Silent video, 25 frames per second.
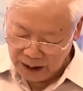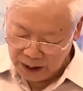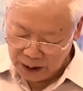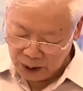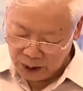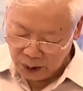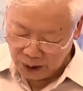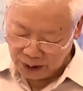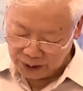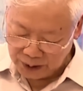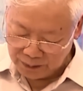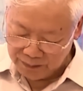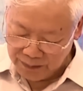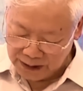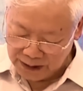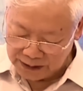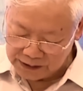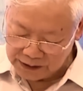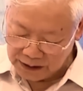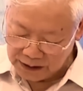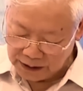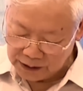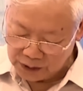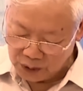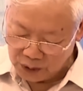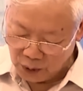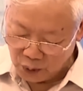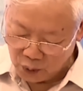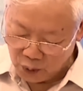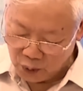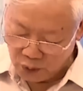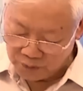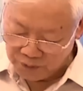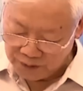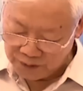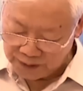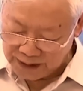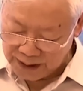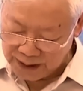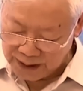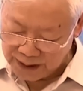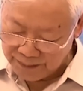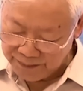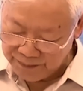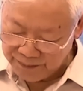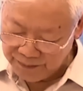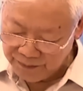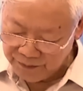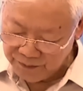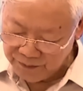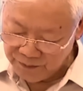luật mặt trận Tổ quốc Việt Nam